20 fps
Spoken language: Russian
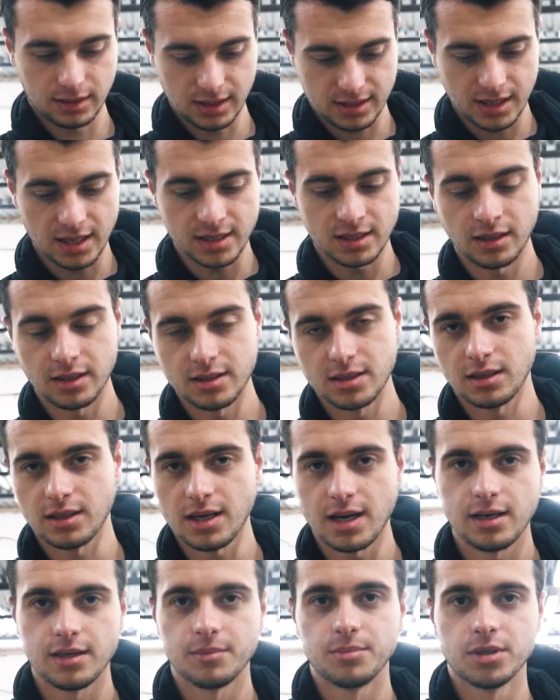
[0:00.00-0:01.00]
Касательно
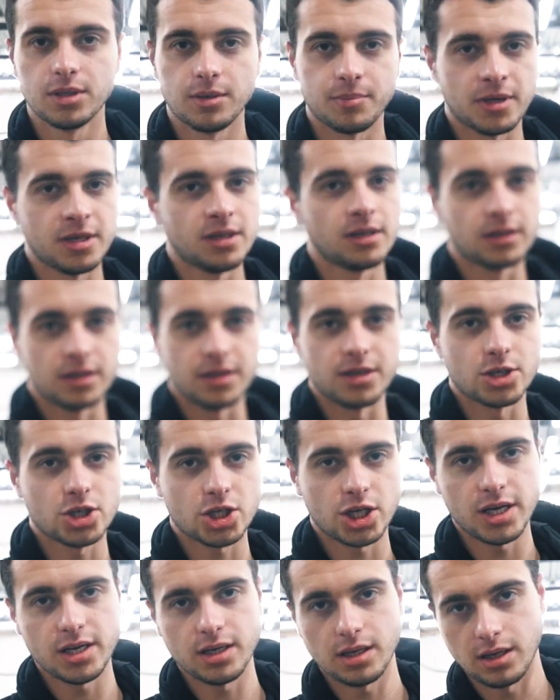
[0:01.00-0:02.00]
деталей было принято
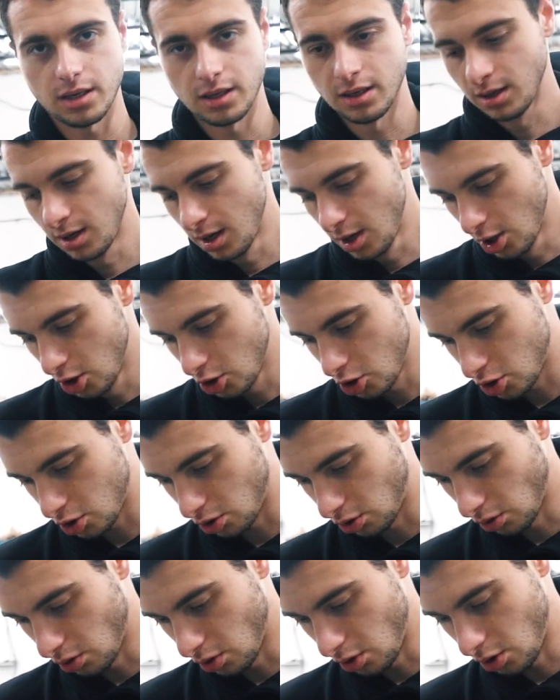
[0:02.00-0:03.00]
решение,
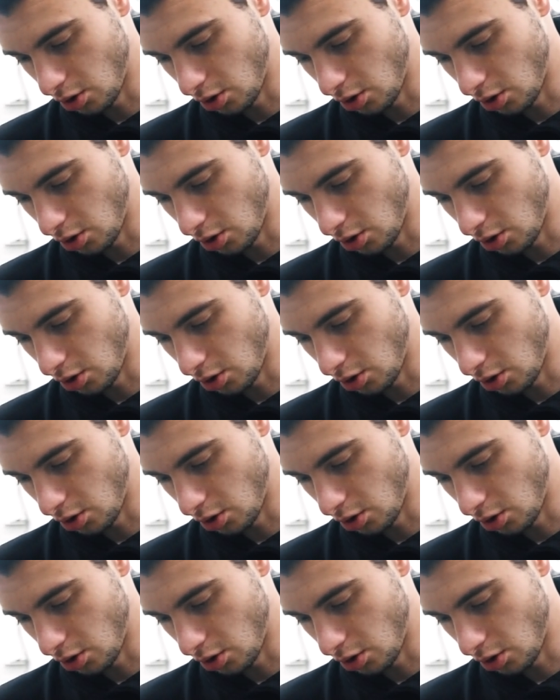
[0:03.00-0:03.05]
что